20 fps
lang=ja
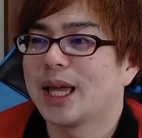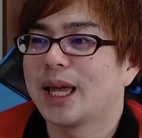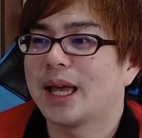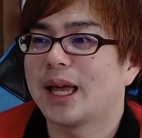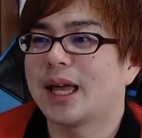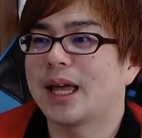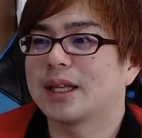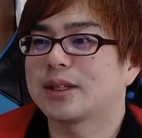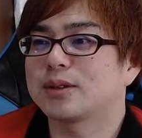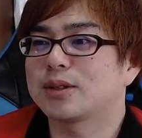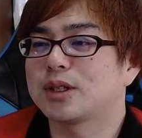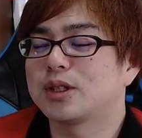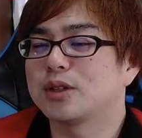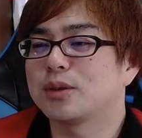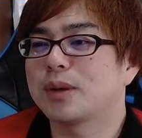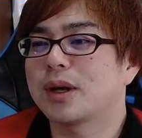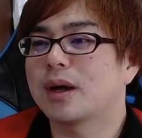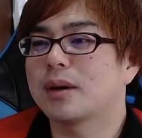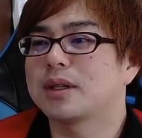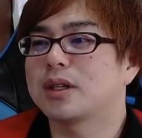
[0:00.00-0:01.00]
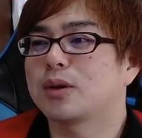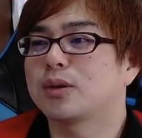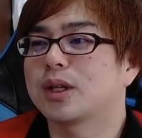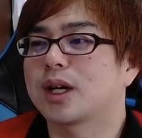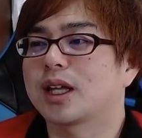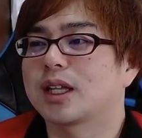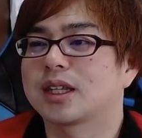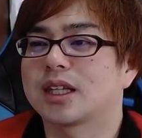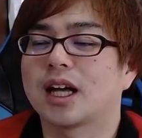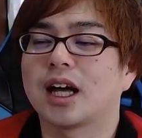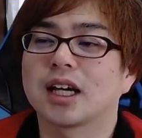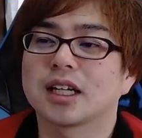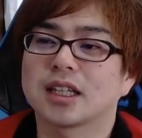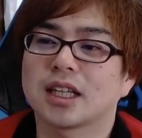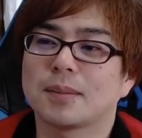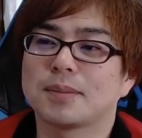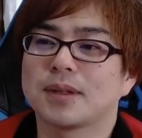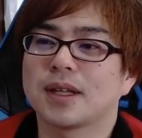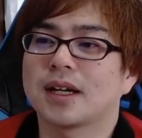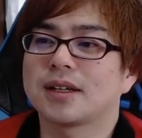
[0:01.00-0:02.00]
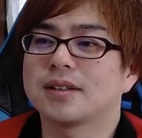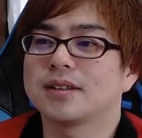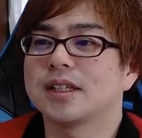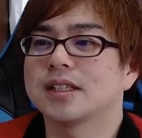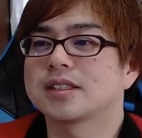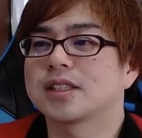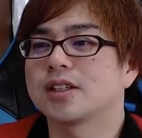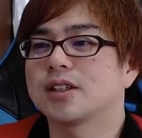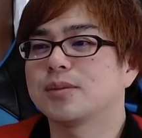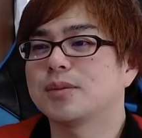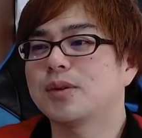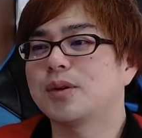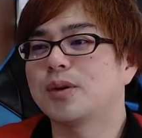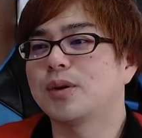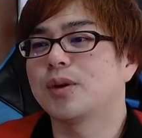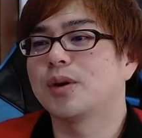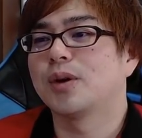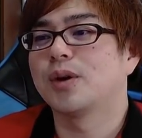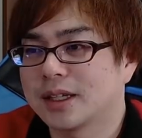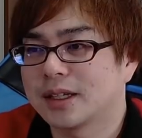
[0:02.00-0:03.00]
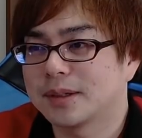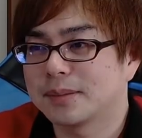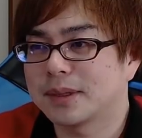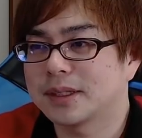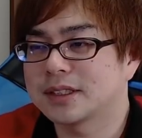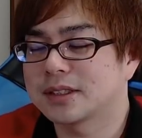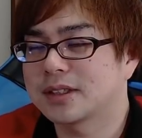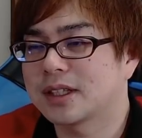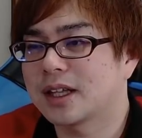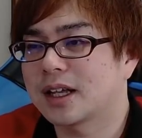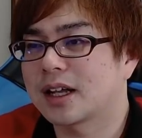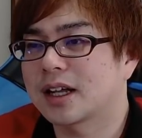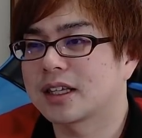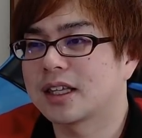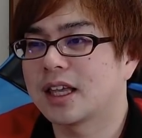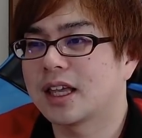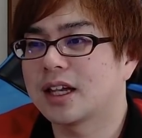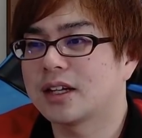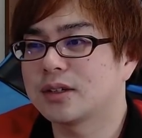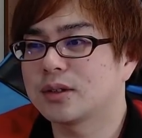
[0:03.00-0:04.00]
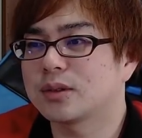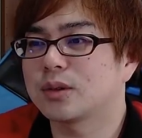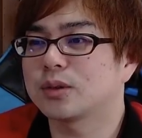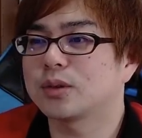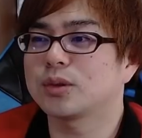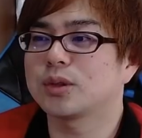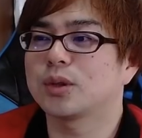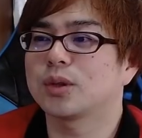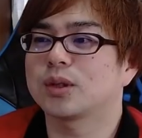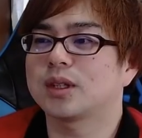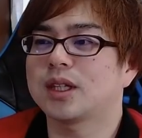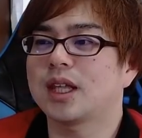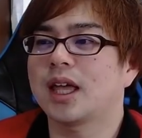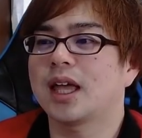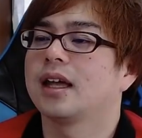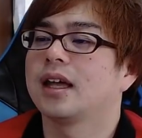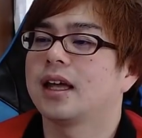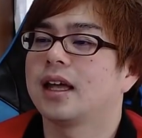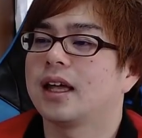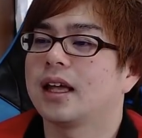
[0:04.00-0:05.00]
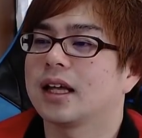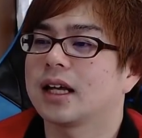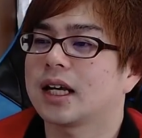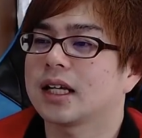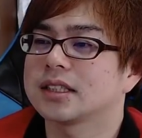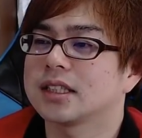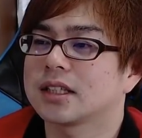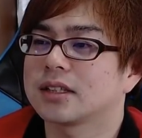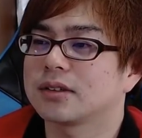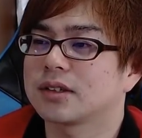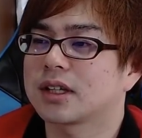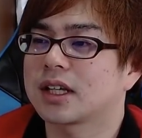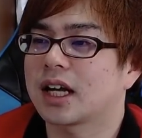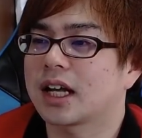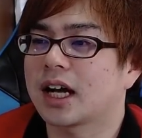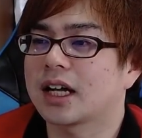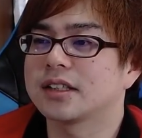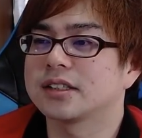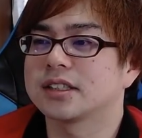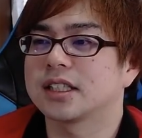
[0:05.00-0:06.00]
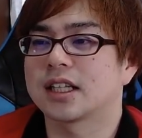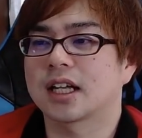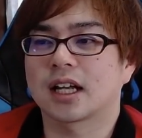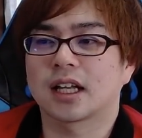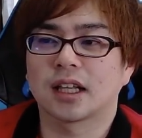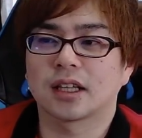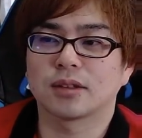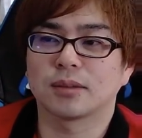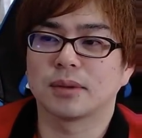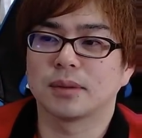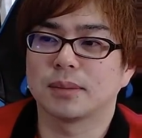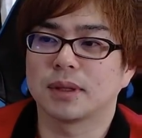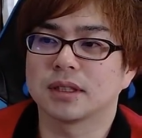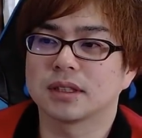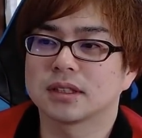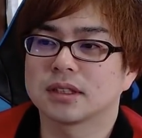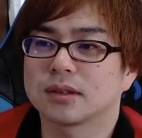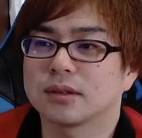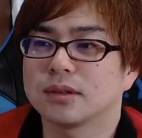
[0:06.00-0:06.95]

えー、ちょっと日の目は浴びてこなかった秋タイプであるんですけども、まあ、イゼツターンが消えることによって、えー、活躍の機会があるんじゃないかなと思います。